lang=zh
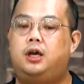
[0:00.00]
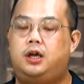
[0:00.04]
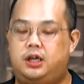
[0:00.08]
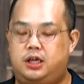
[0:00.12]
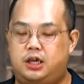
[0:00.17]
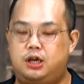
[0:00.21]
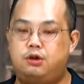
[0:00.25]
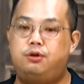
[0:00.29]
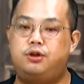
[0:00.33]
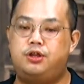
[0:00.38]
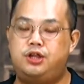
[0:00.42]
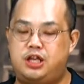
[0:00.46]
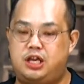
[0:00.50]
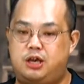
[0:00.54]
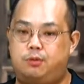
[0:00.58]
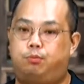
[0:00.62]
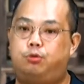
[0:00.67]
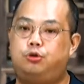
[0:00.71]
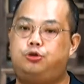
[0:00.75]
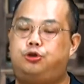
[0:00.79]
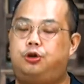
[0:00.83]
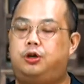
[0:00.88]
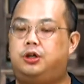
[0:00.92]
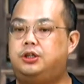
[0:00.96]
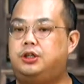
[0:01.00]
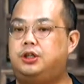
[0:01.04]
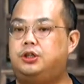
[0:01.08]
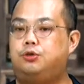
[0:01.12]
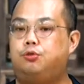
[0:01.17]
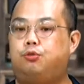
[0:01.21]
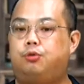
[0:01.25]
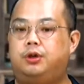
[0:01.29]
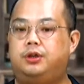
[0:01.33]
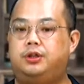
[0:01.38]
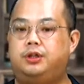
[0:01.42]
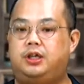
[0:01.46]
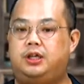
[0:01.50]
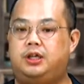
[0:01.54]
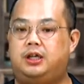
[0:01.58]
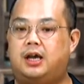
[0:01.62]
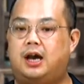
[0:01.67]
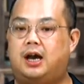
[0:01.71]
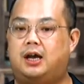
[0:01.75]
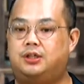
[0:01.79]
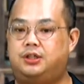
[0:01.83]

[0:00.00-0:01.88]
因为你不觉得这是问题啊？